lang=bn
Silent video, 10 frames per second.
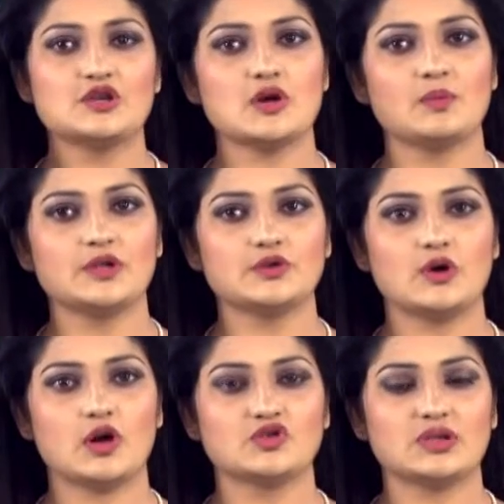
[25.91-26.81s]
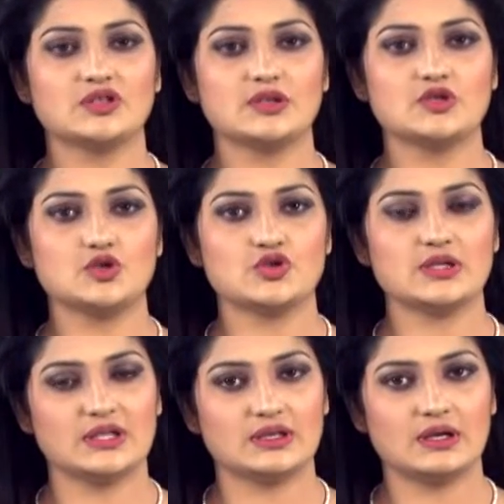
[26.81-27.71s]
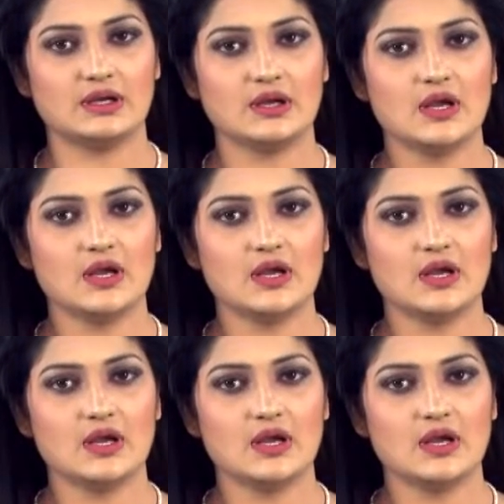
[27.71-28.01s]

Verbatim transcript: সম্মিলিত গণতান্ত্রিক জোট নেতারা